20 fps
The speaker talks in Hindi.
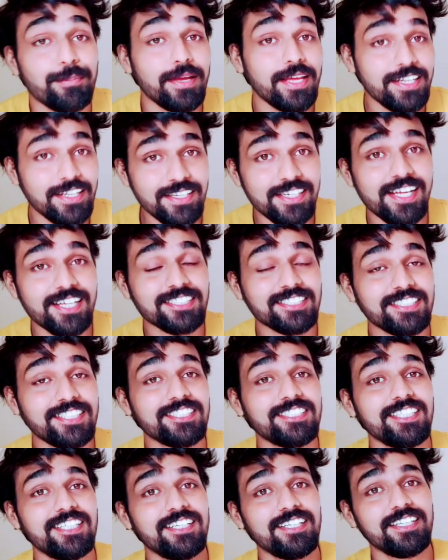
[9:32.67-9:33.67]
मेरी रिएक्शन
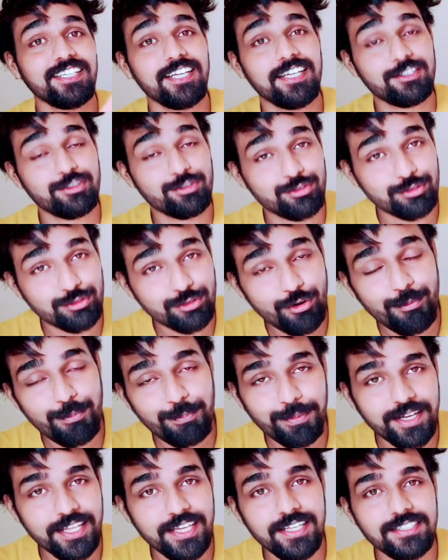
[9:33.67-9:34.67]
अच्छी लगी है तो
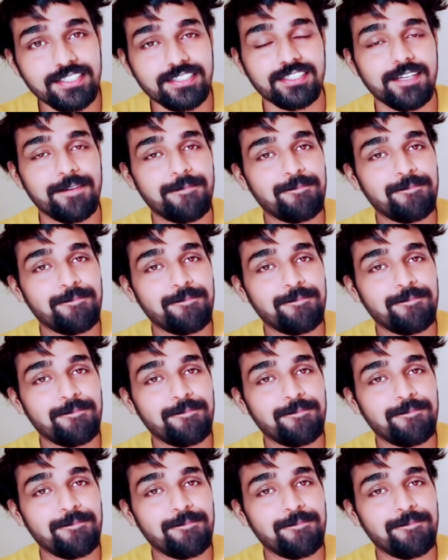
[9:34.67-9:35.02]
प्लीज़